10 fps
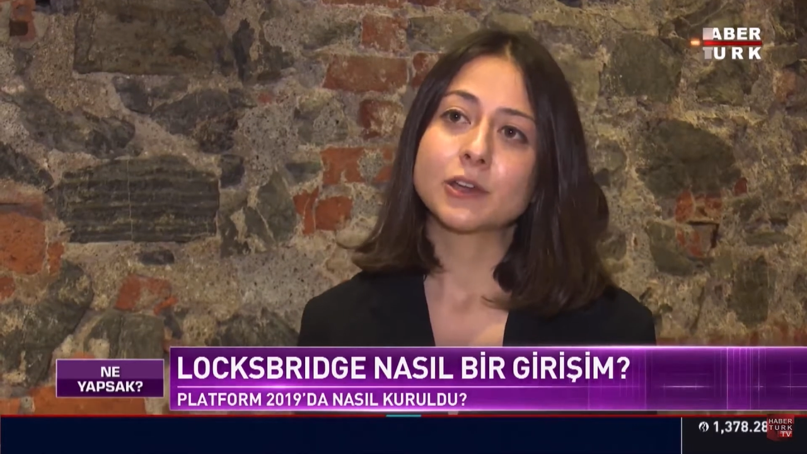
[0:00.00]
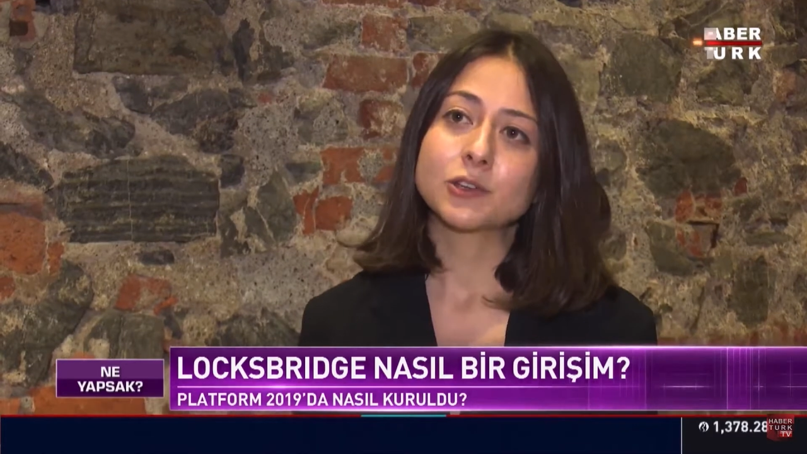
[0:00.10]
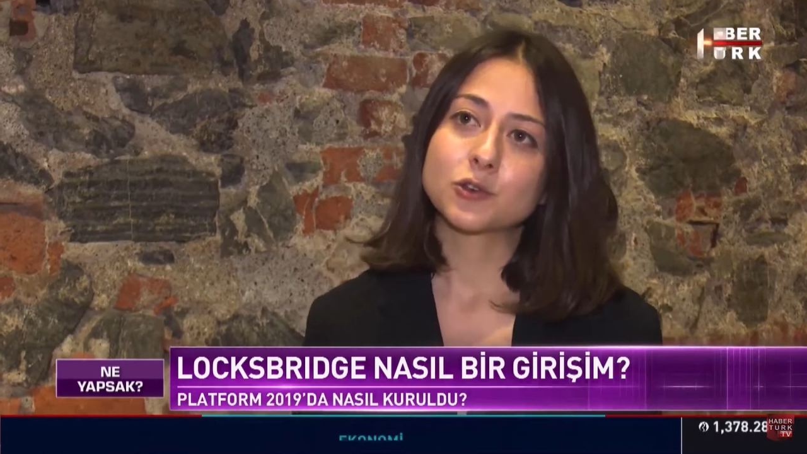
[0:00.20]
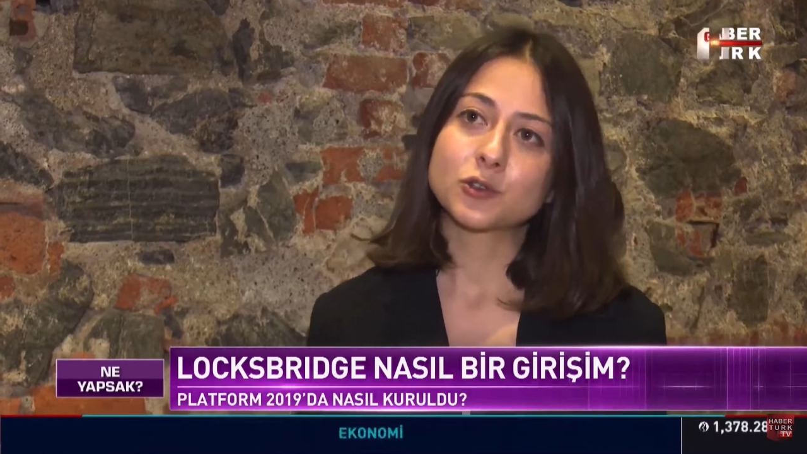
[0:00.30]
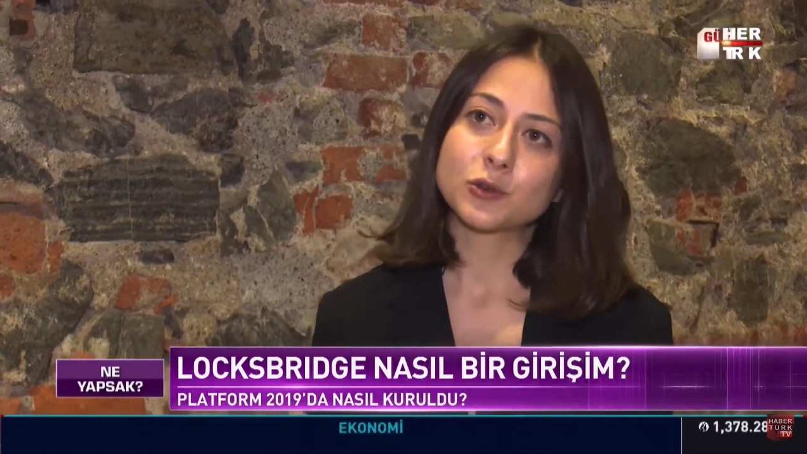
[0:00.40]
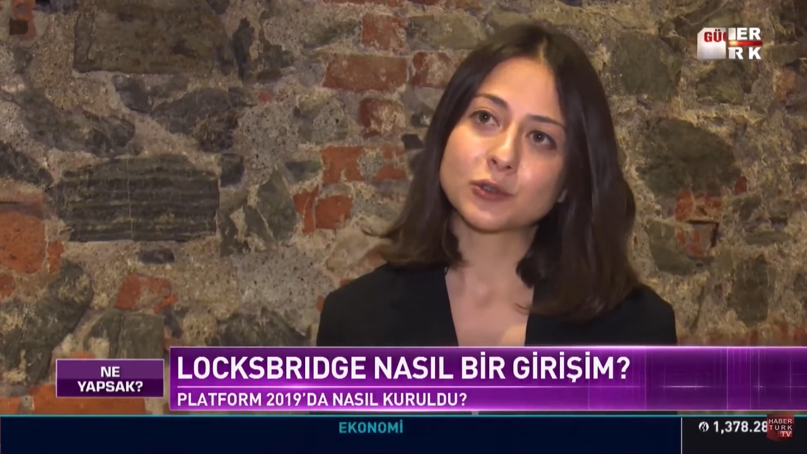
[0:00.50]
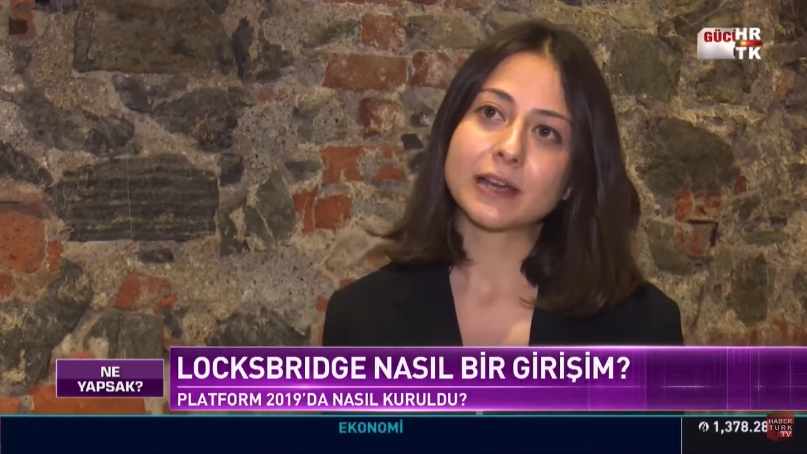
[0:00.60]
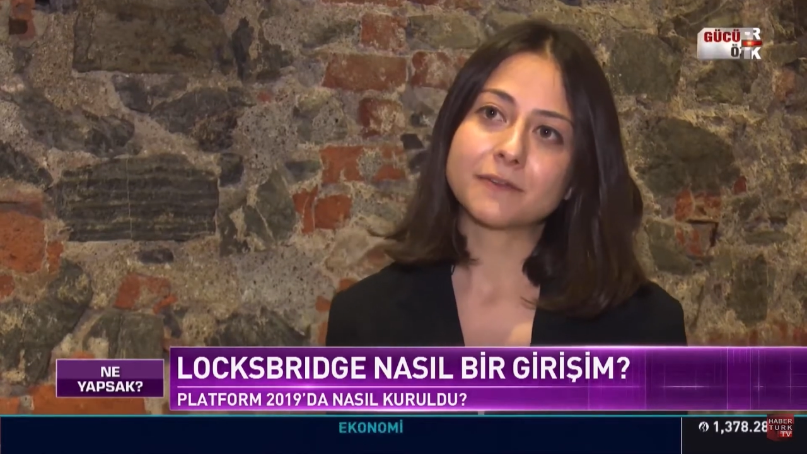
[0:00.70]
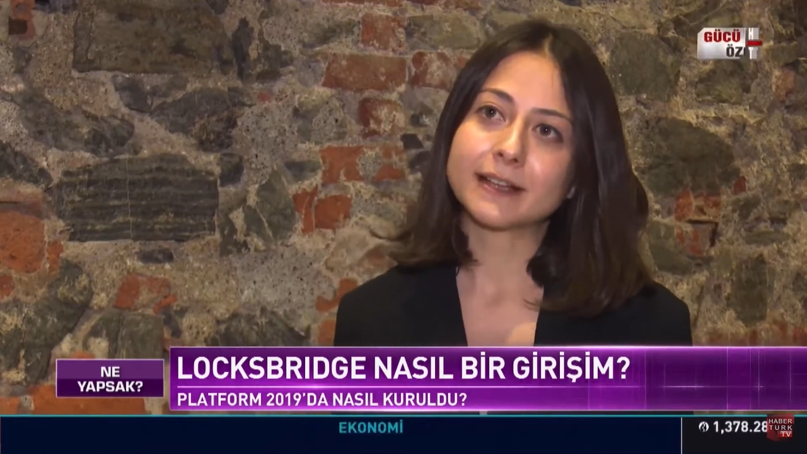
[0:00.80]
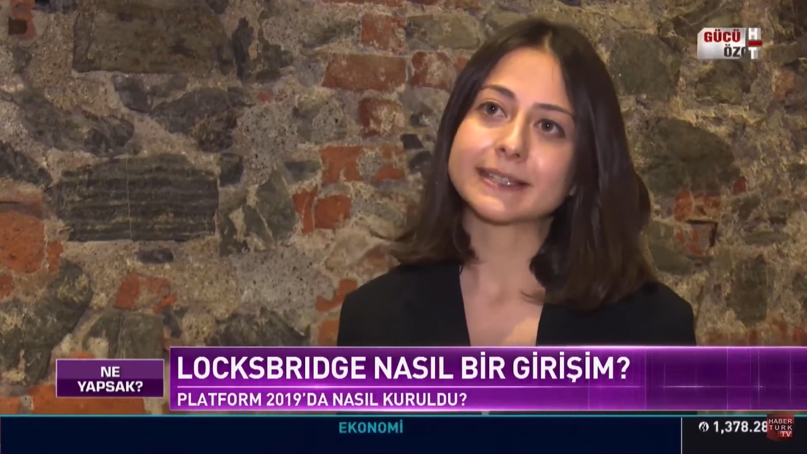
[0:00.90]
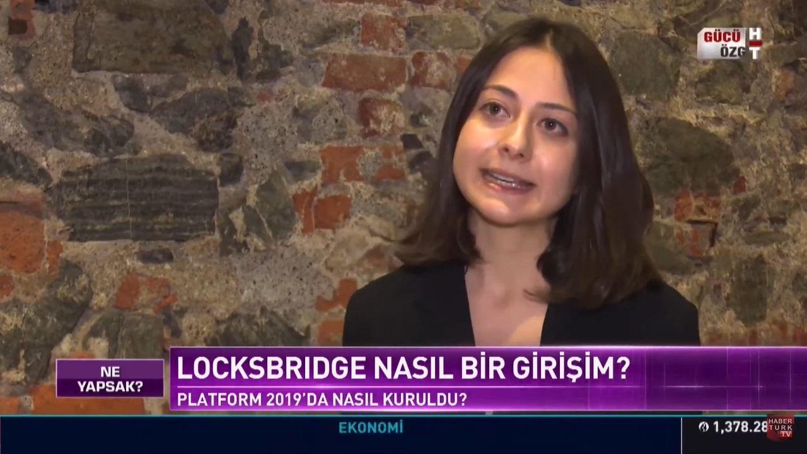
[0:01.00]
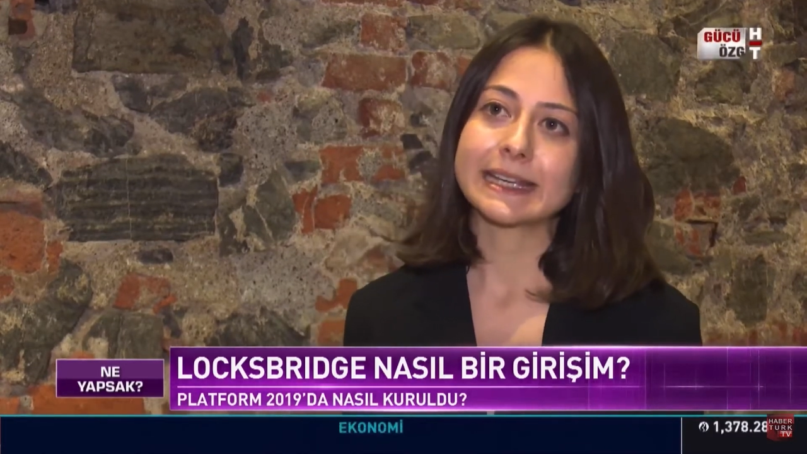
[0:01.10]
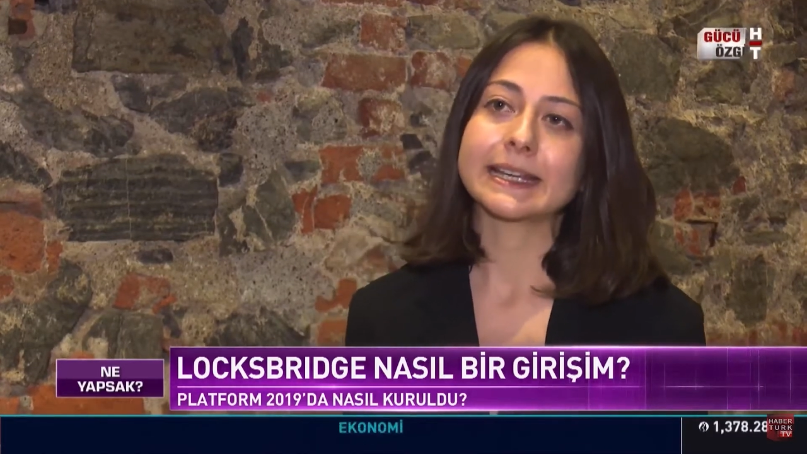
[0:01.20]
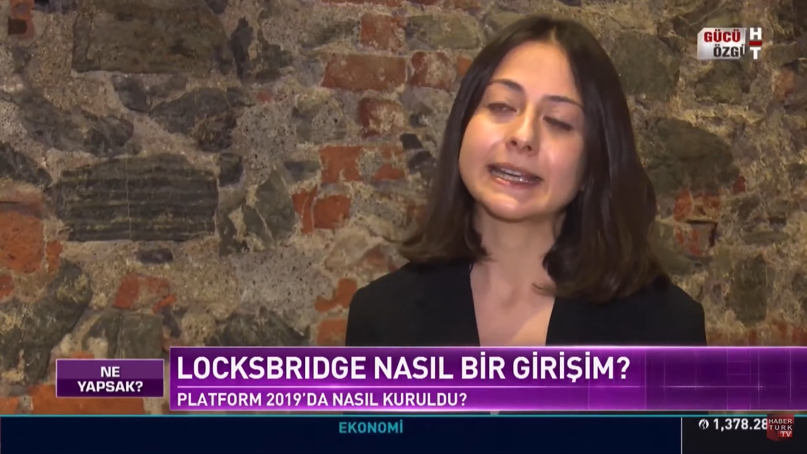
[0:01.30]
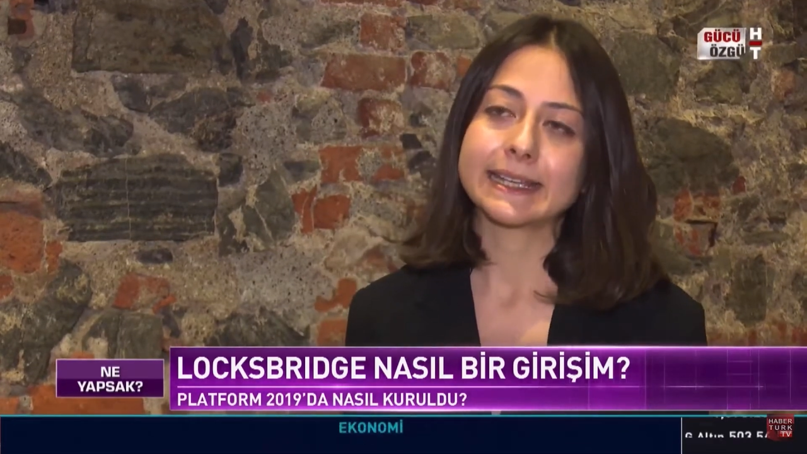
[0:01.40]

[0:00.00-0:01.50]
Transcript: çok çok daha fazla ileriye